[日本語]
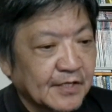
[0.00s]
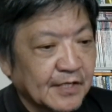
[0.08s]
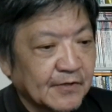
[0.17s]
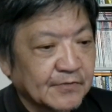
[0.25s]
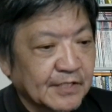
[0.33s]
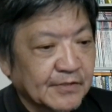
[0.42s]

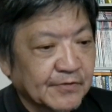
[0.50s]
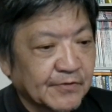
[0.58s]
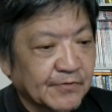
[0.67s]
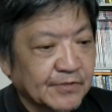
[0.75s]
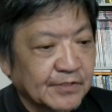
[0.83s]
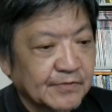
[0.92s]
A 子さんの
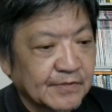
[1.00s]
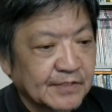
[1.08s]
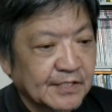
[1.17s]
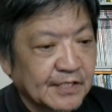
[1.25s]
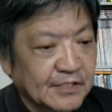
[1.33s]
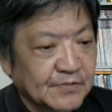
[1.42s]
両親は
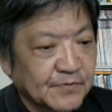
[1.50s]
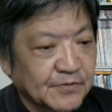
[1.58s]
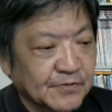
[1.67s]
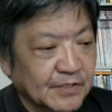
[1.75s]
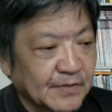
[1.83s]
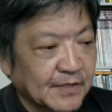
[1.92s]
再発防
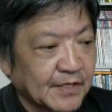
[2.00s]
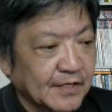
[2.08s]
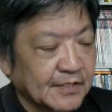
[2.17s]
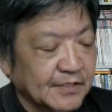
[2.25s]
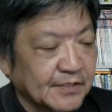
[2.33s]
止のため、